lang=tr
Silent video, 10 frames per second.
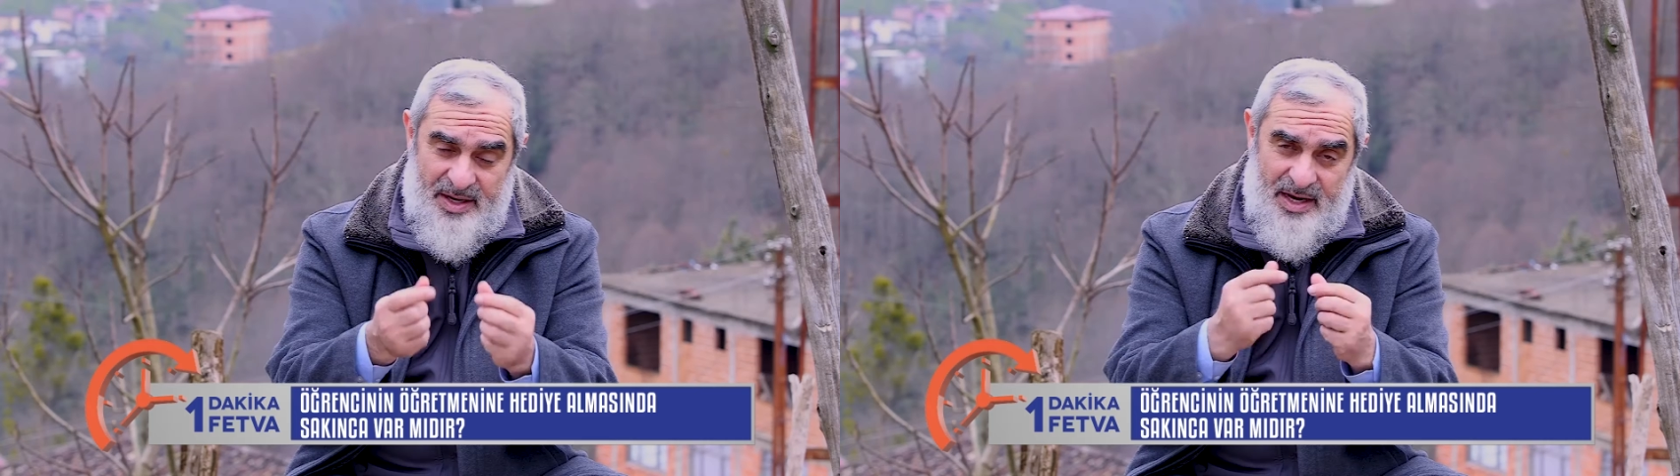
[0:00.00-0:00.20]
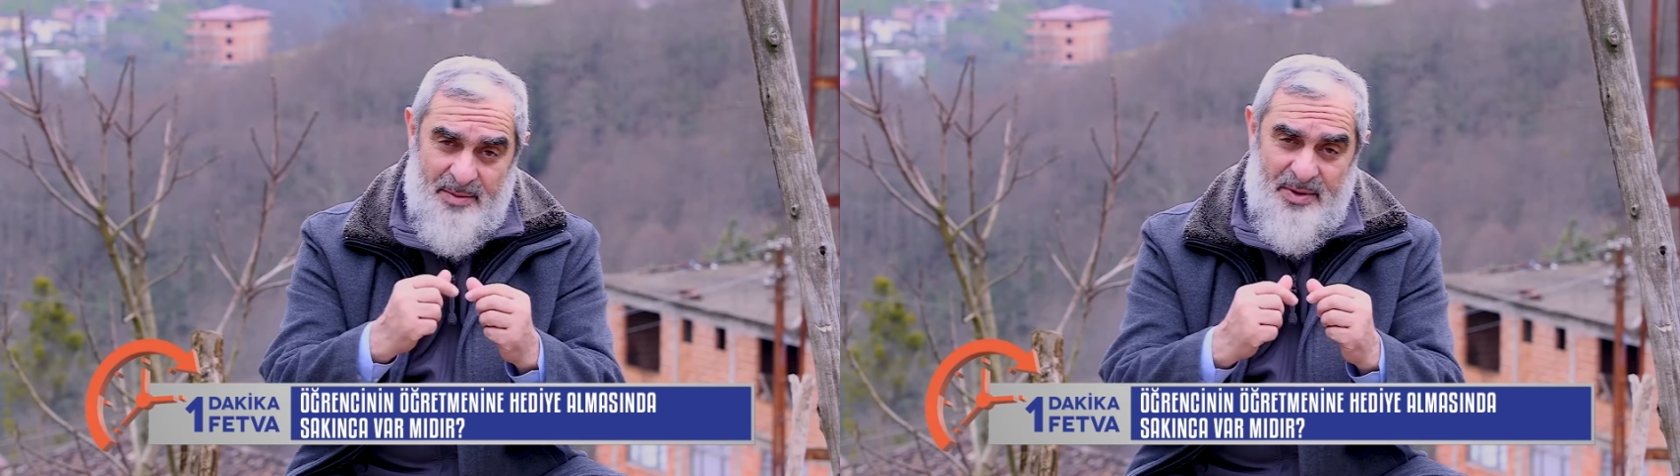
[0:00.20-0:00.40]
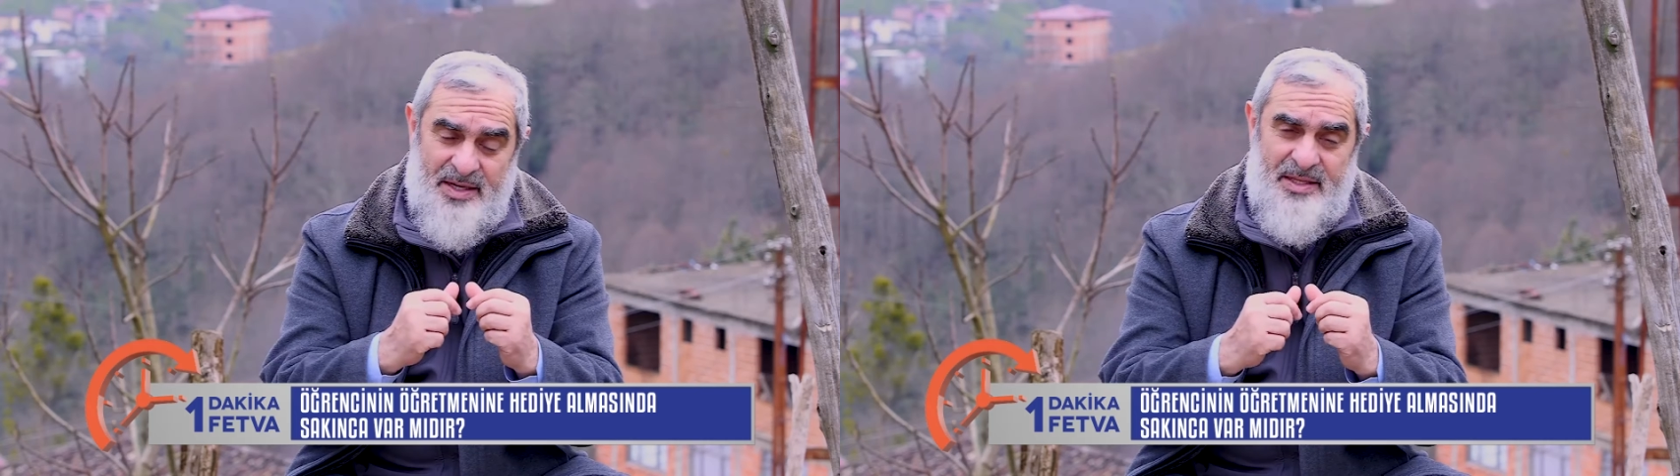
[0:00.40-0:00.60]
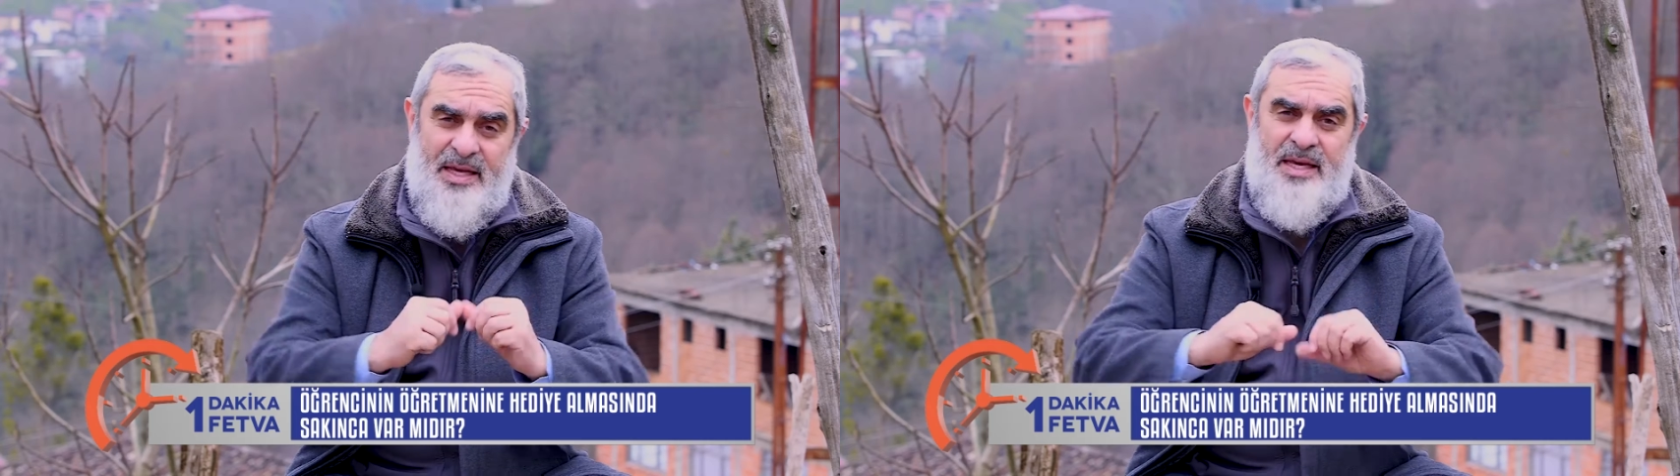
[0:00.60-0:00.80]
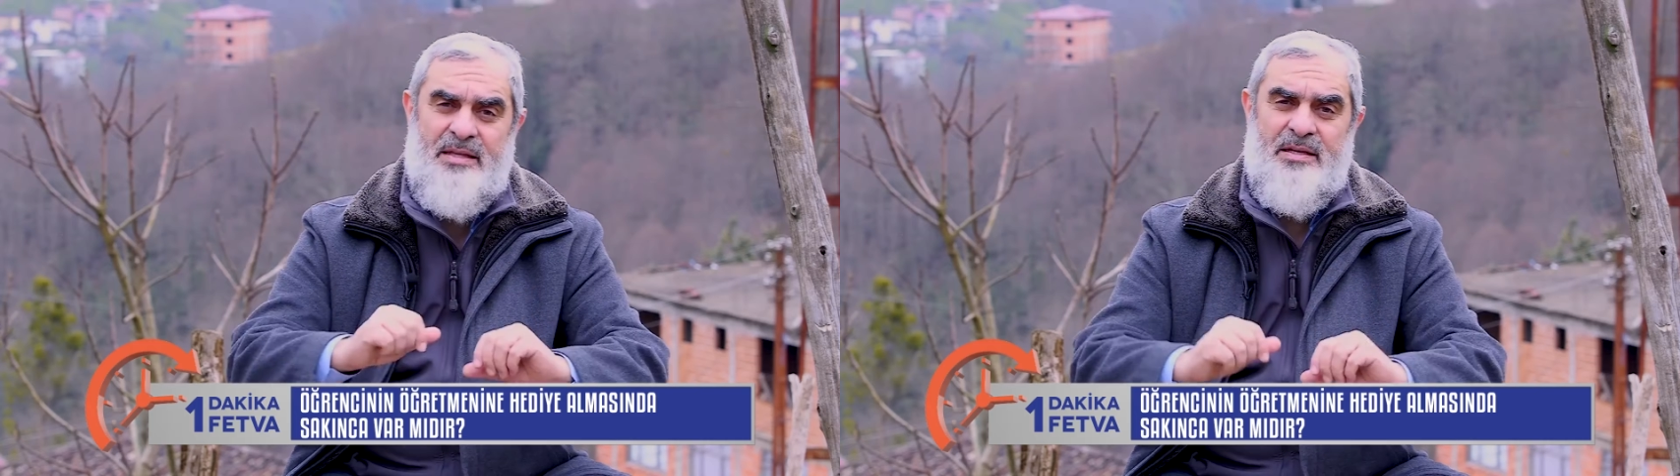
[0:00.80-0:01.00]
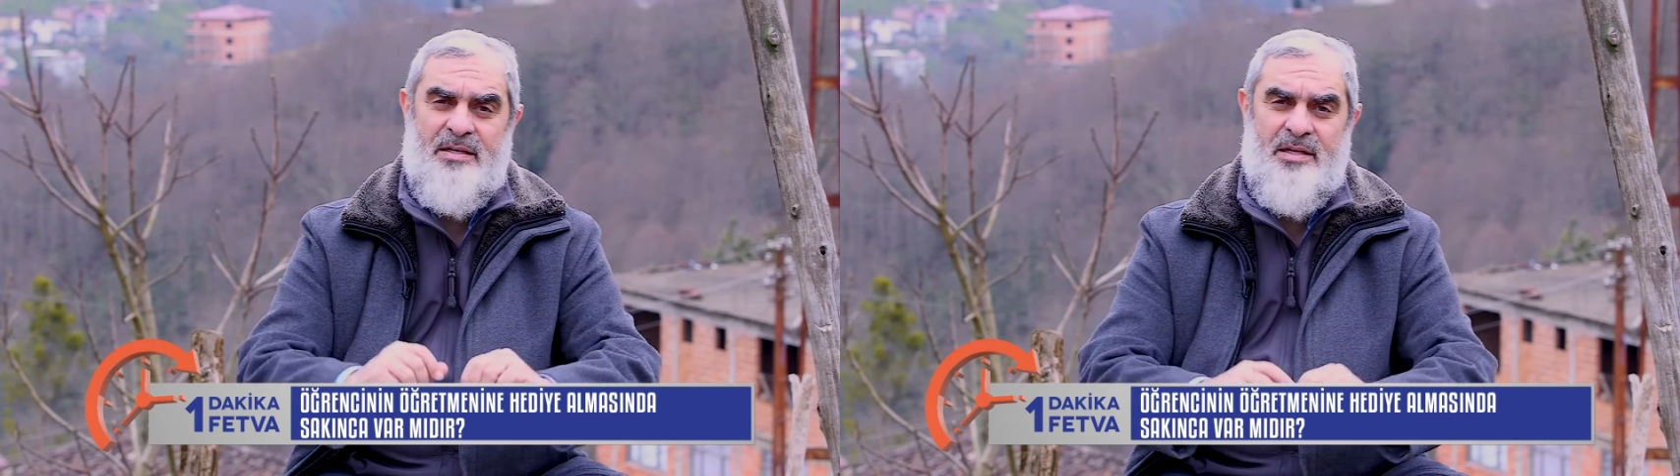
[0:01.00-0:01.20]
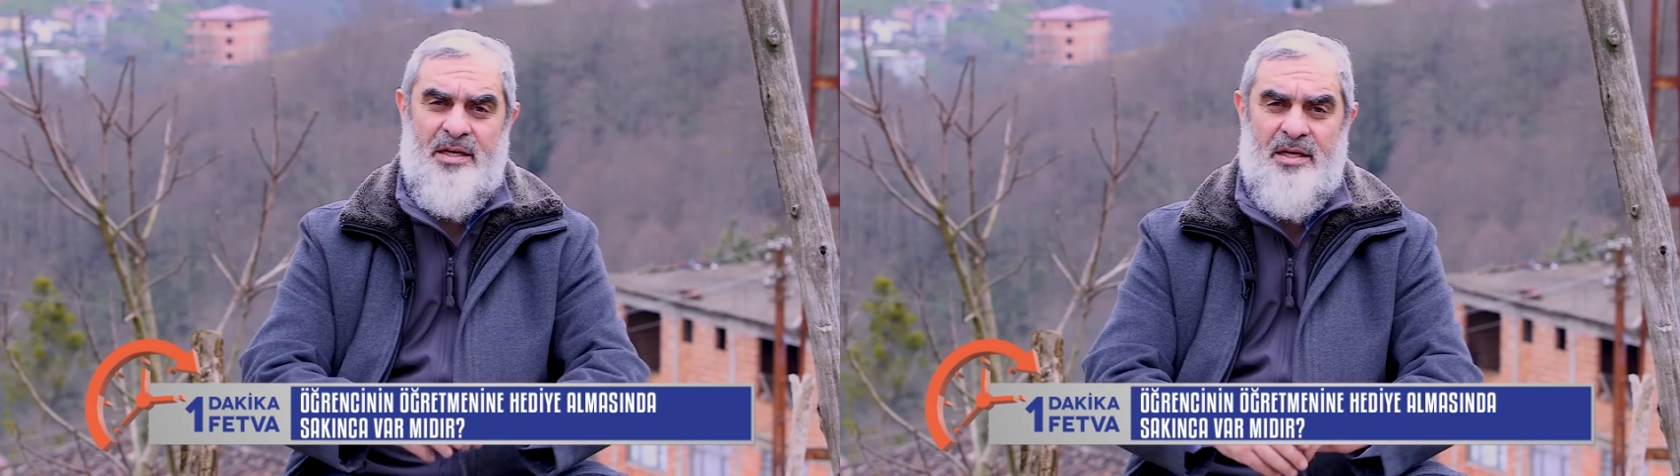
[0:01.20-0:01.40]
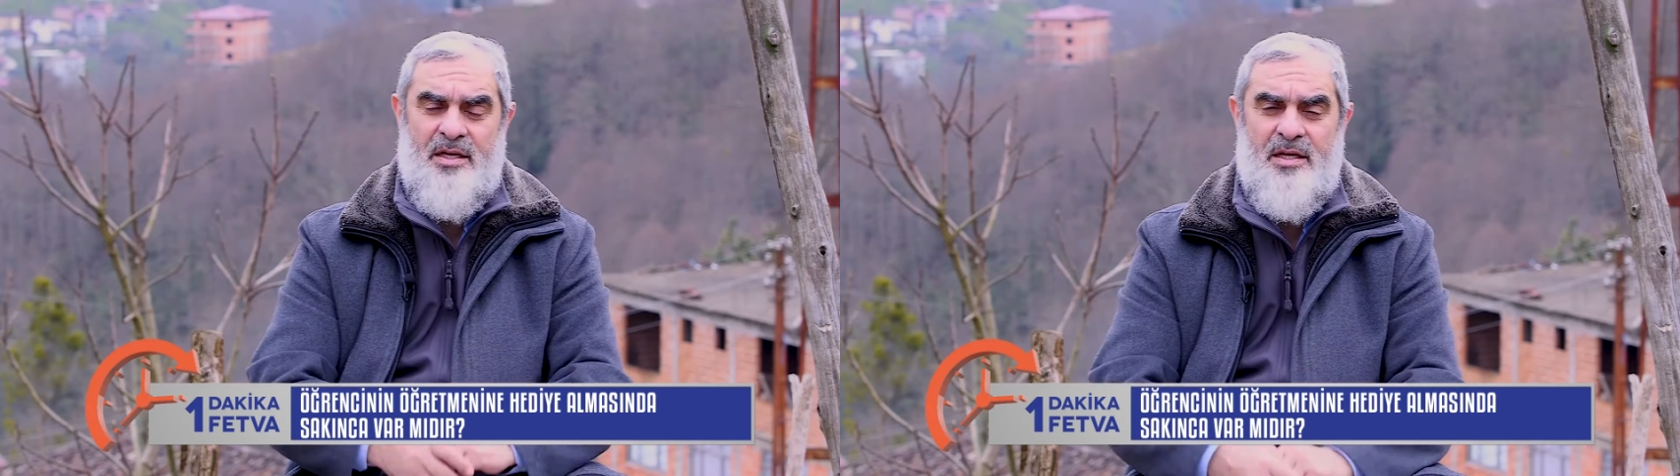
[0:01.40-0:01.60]
beraberinde
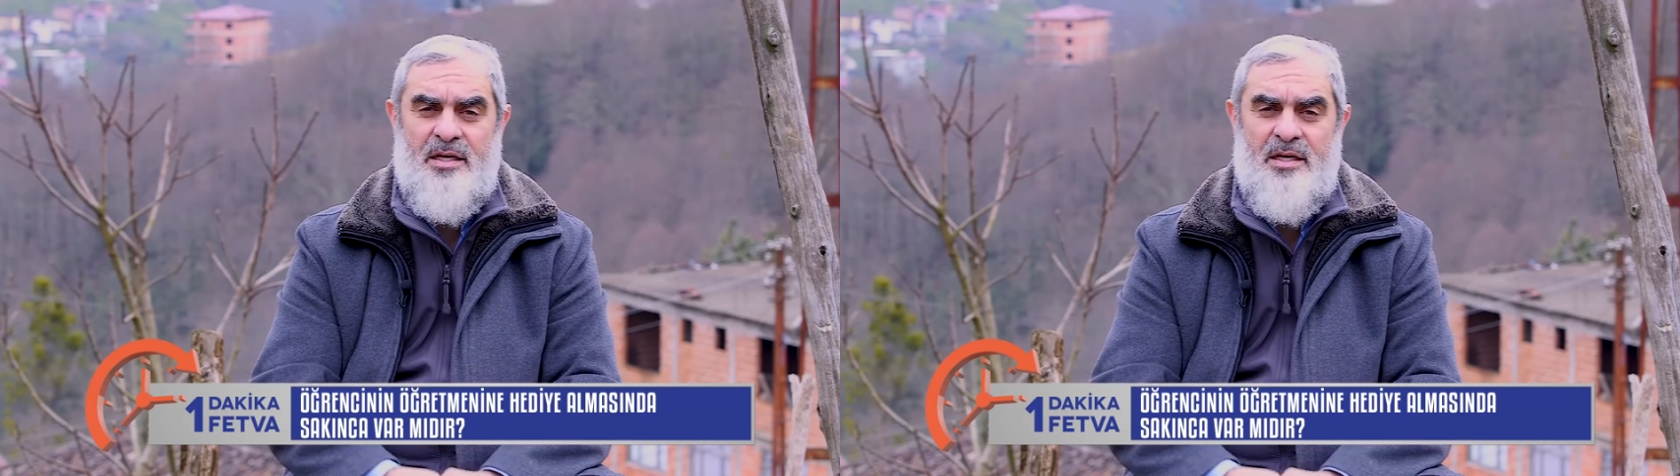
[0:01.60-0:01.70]
getirdiği